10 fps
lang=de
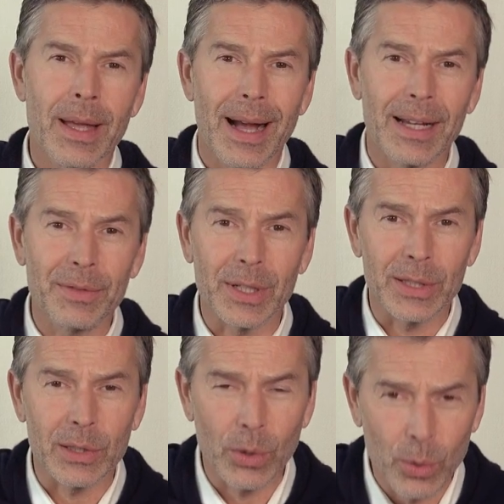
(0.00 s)
Ein
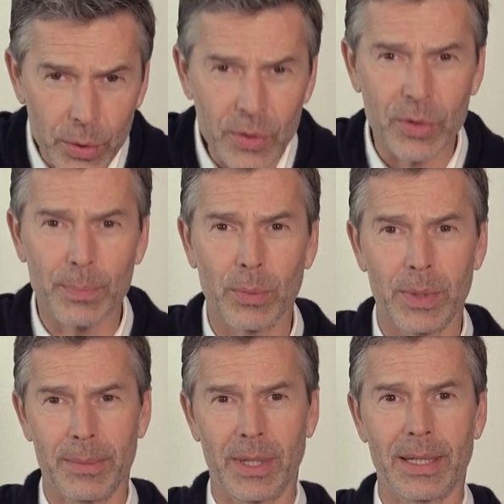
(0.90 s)
wirklich großes
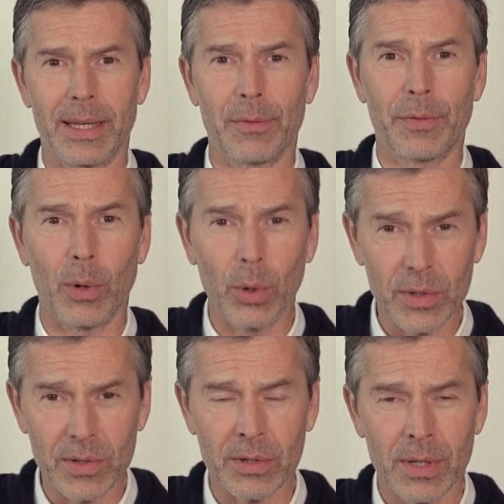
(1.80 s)
Problem hingegen für
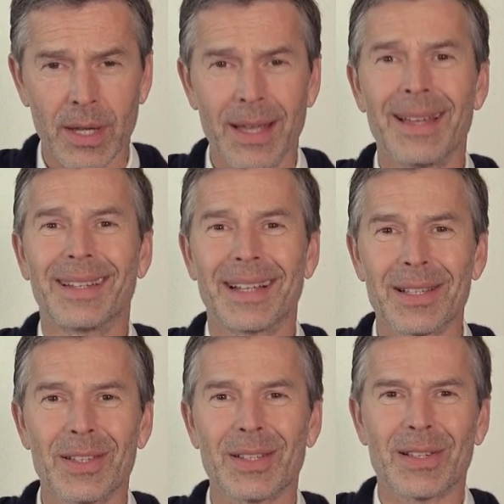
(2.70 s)
uns,
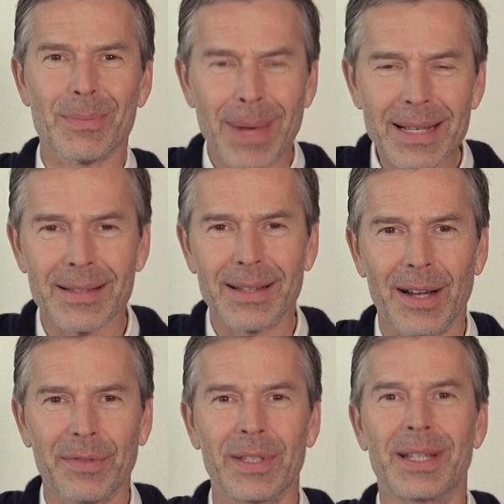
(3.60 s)
das ist das
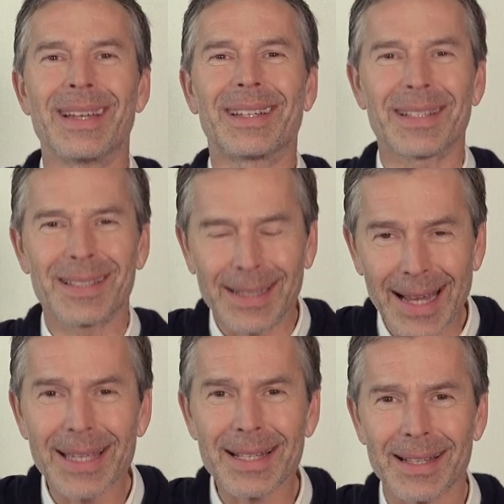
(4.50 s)
massenhafte, das
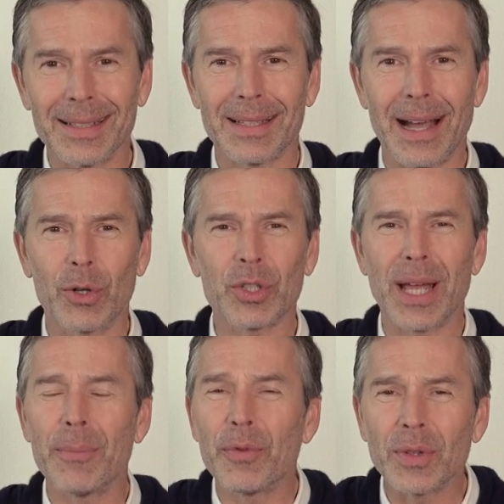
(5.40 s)
gleichzeitige
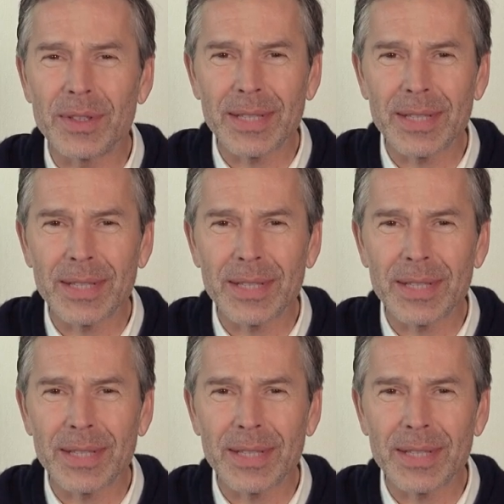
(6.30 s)
Aussterben von